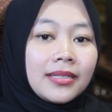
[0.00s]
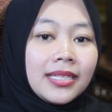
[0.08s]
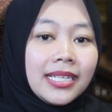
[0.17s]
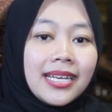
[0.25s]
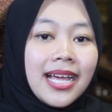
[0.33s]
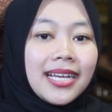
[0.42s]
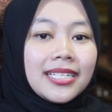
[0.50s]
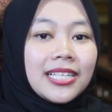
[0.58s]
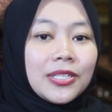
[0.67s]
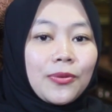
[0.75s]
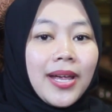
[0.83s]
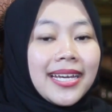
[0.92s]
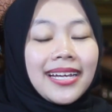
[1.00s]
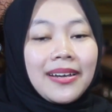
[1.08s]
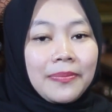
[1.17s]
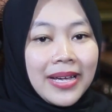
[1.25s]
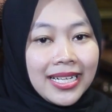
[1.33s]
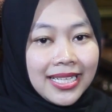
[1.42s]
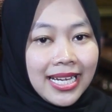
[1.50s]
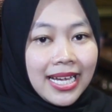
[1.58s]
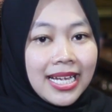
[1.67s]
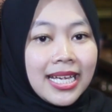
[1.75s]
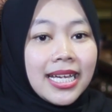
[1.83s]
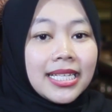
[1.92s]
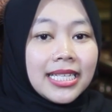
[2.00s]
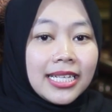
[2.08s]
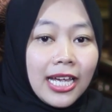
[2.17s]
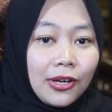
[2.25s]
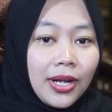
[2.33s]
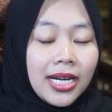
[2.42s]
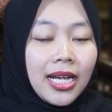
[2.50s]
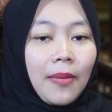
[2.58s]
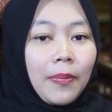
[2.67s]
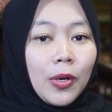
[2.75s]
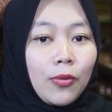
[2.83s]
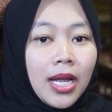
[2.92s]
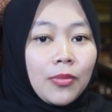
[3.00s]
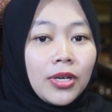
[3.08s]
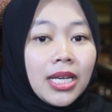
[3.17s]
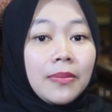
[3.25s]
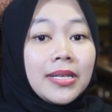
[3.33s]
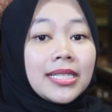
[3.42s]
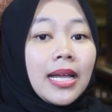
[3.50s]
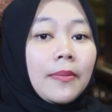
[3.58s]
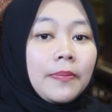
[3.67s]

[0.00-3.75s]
tidak sesuai dengan fakta. Mm -hmm. Jikalau ada keperluan mungkin bisa